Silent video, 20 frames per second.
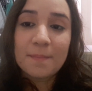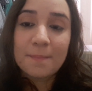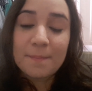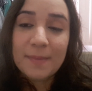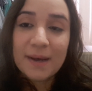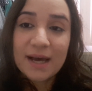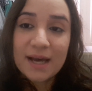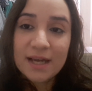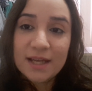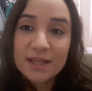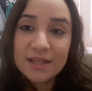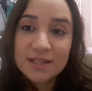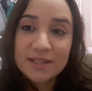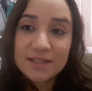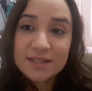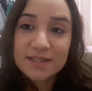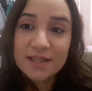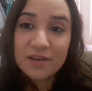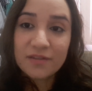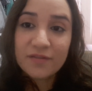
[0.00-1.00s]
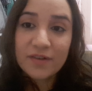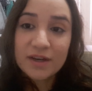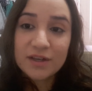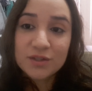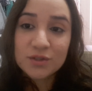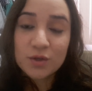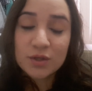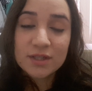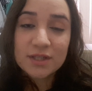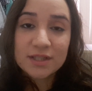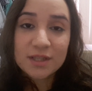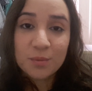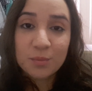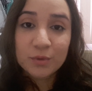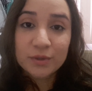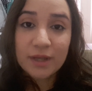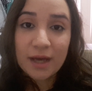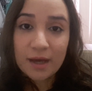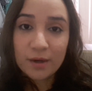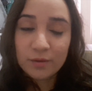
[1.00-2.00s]
Mas tem várias coisas que
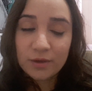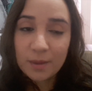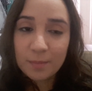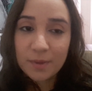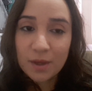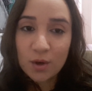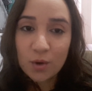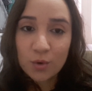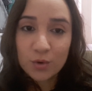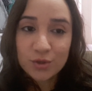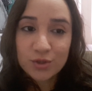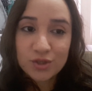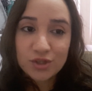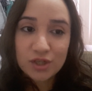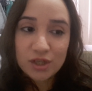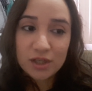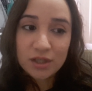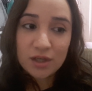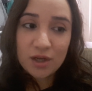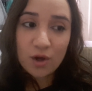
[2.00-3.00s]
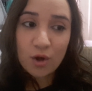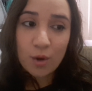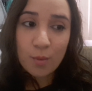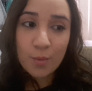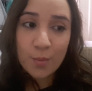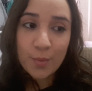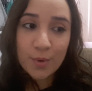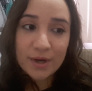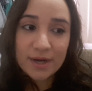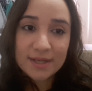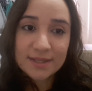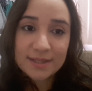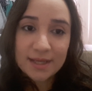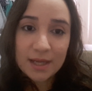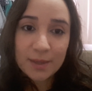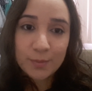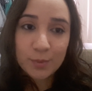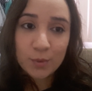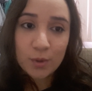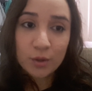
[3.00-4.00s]
mudaram na minha rotina, como por
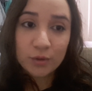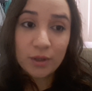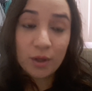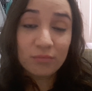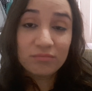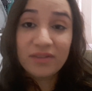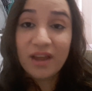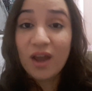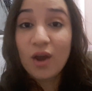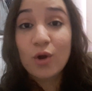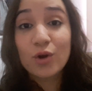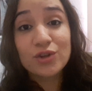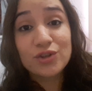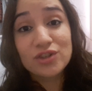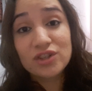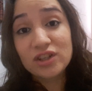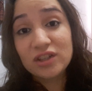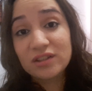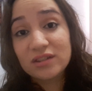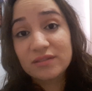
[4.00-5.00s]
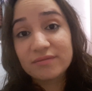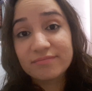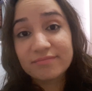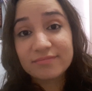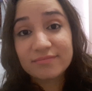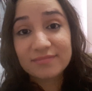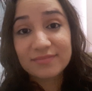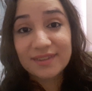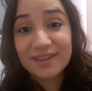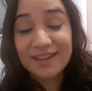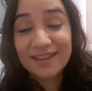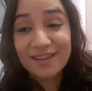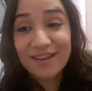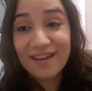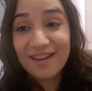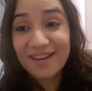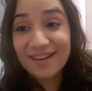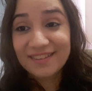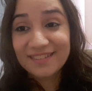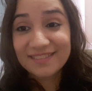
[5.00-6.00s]
exemplo, eu não ter rotina, que
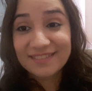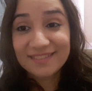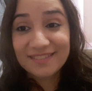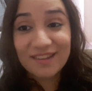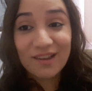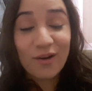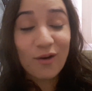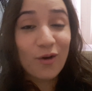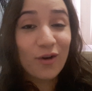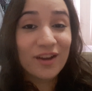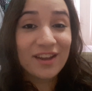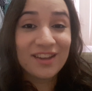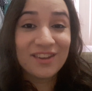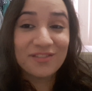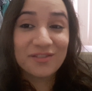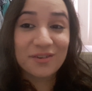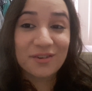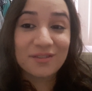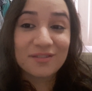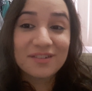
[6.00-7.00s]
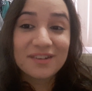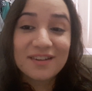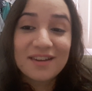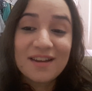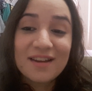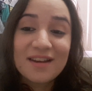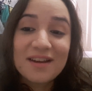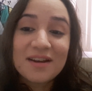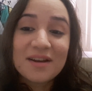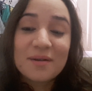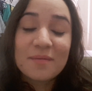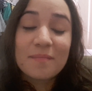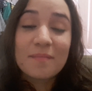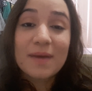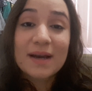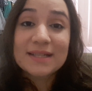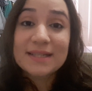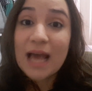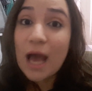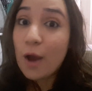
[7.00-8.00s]
é horrível.
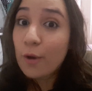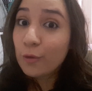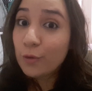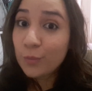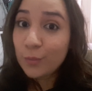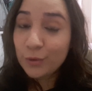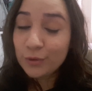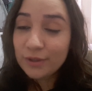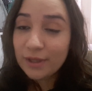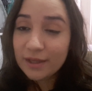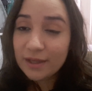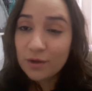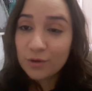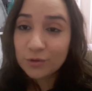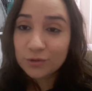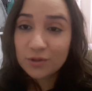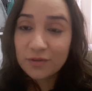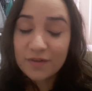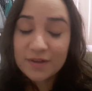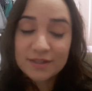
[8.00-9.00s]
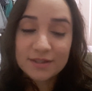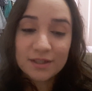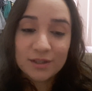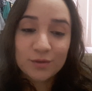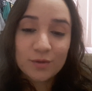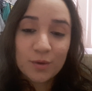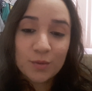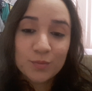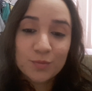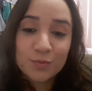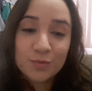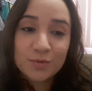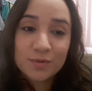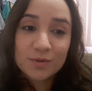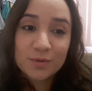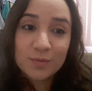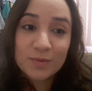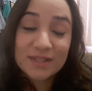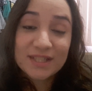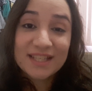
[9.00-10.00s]
Mas algo muito legal que eu tô fazendo é
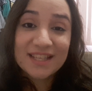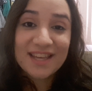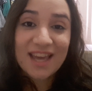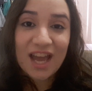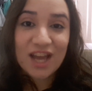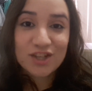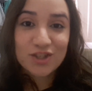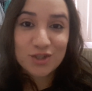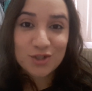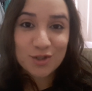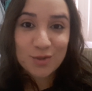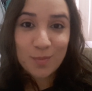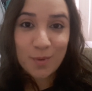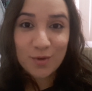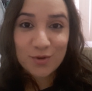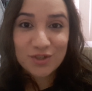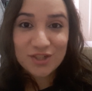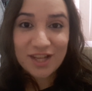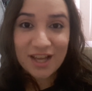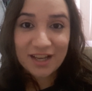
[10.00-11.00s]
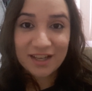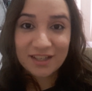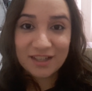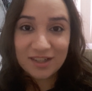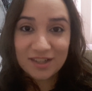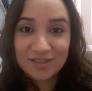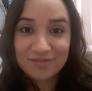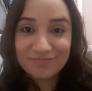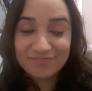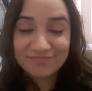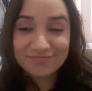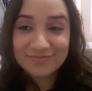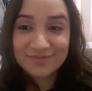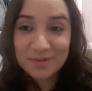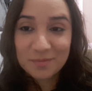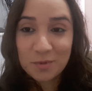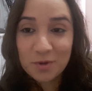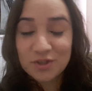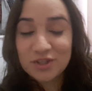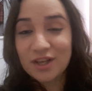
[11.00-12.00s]
uns, umas enquetes no meu Instagram
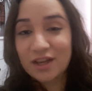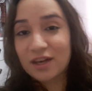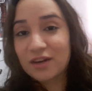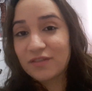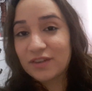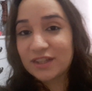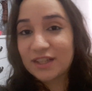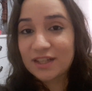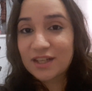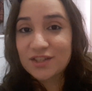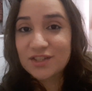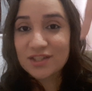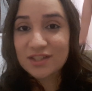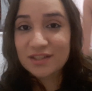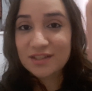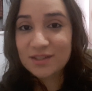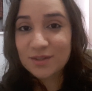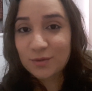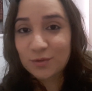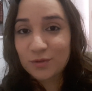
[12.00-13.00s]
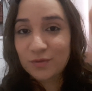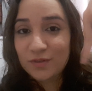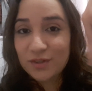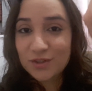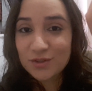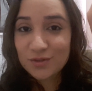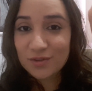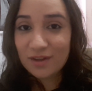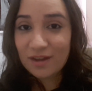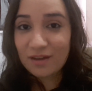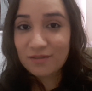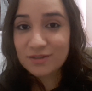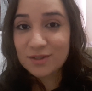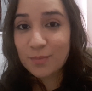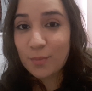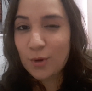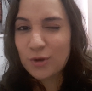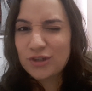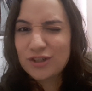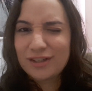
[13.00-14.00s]
meu Instagram vai estar na descrição do vídeo, tá? Você
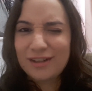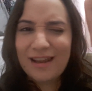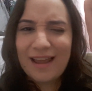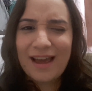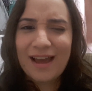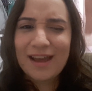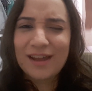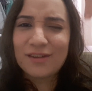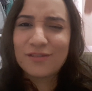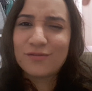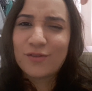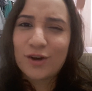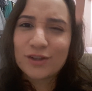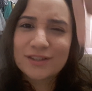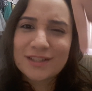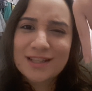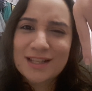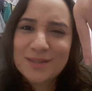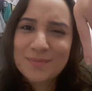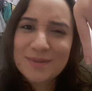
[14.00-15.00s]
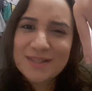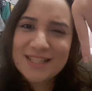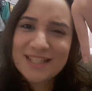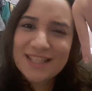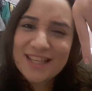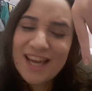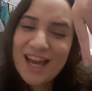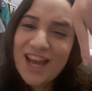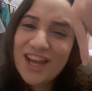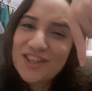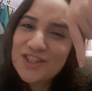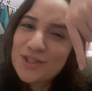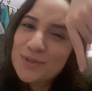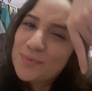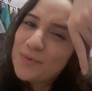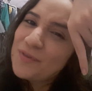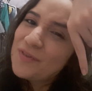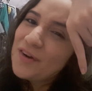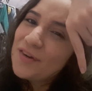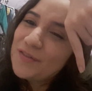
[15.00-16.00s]
pode ir lá e volta nas minhas enquetes,
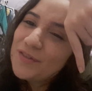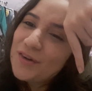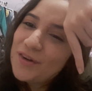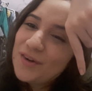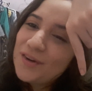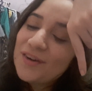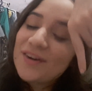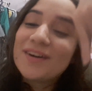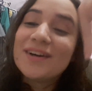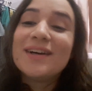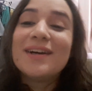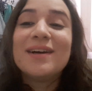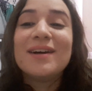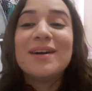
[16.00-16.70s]
por favor.